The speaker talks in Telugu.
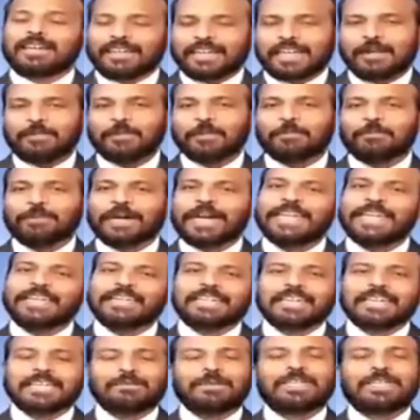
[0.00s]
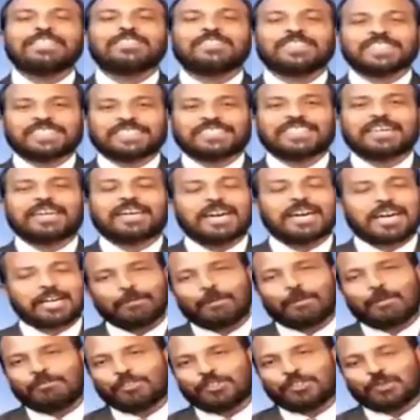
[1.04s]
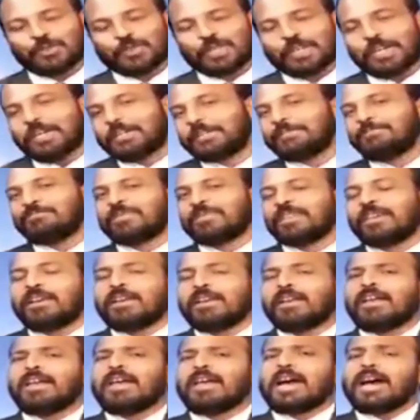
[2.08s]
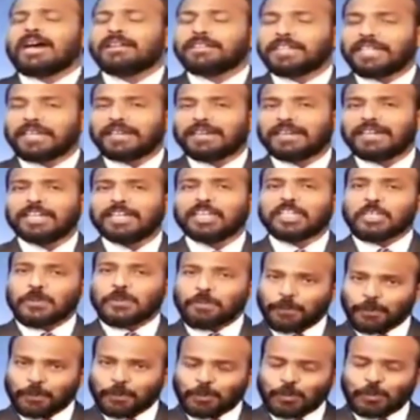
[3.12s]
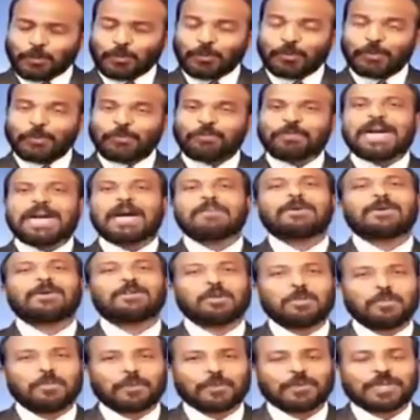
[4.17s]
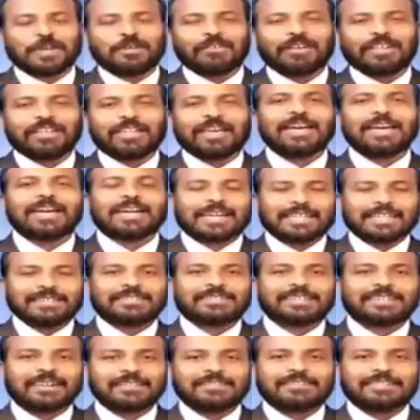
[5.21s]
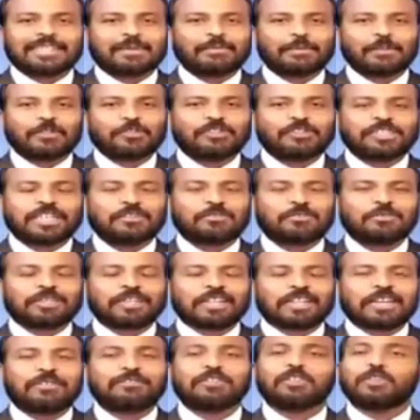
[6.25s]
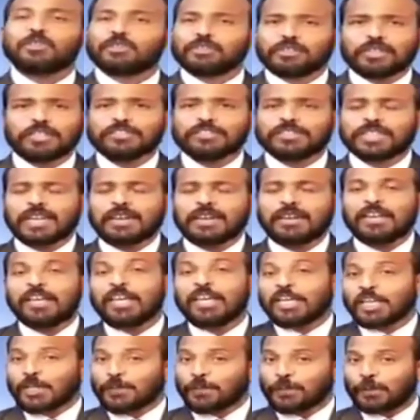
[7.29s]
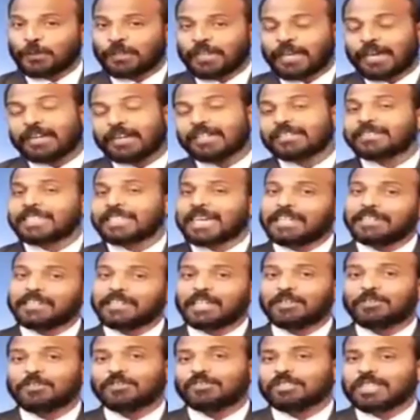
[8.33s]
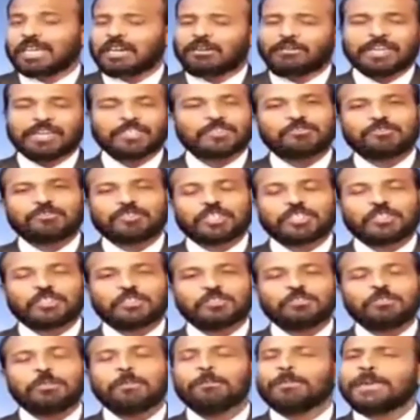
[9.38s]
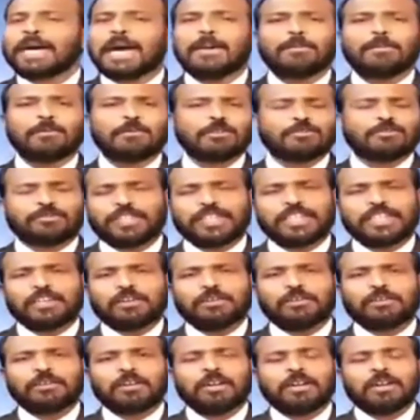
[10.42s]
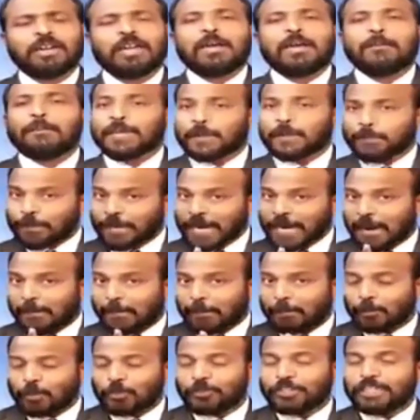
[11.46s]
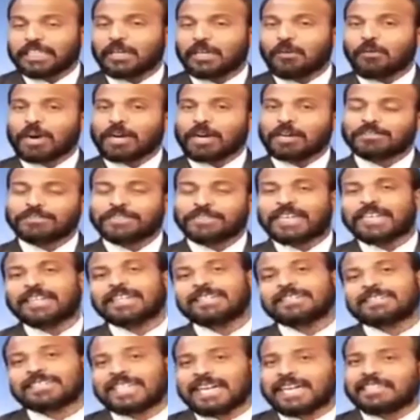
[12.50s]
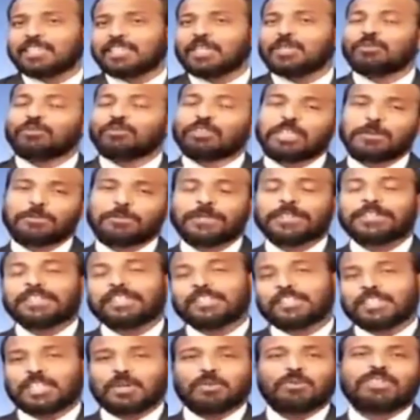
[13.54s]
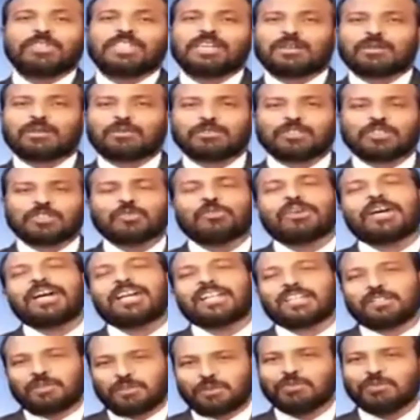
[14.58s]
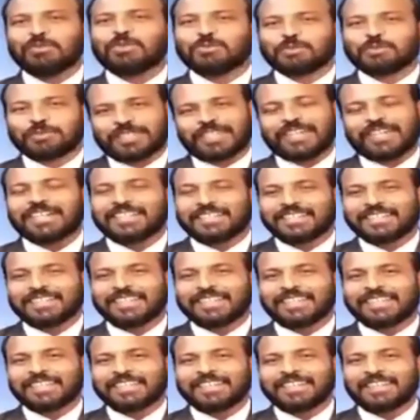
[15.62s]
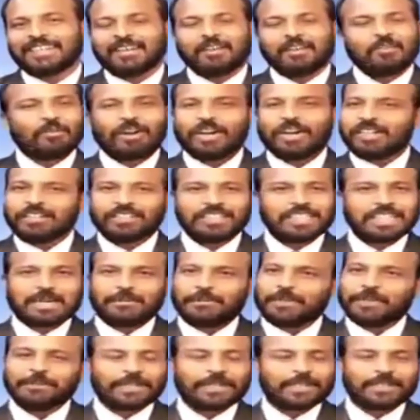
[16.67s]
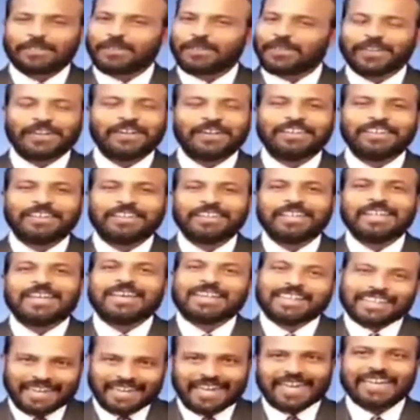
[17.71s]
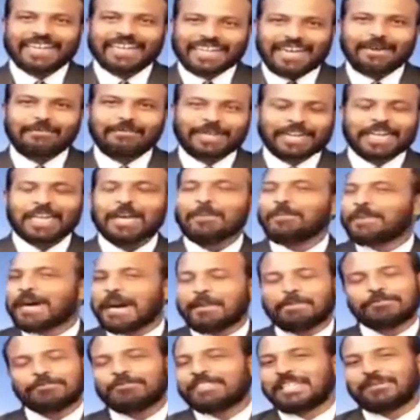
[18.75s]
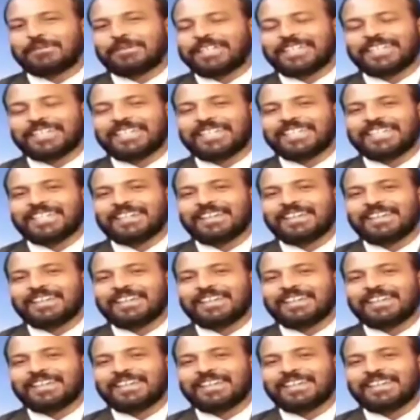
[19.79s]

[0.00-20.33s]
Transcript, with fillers: రేపు భయంకరమైన శిక్ష అనుభవిస్తున్నాడు అదే గనక ఇప్పుడు నువ్వు పాపాన్ని ఒప్పుకున్నావు కదా కష్టాలు శ్రమలు వచ్చినాయి అనుకుంటున్నావు ఎందుకు తెలుసా ఇప్పుడు దాకా సాతాన్తో సహవాసం చేసావు పాపంలో తిరిగావు మరి పాపంలో తిరిగి ఒక్కసారిగా సాతాను వదిలిపెట్టి దేవుడి దగ్గరికి వస్తే వాడు ఎందుకు ఊరుకుంటాడండి వాడు నీ ఎమట పడ్డో రా రా మరలా పాపం చేయమని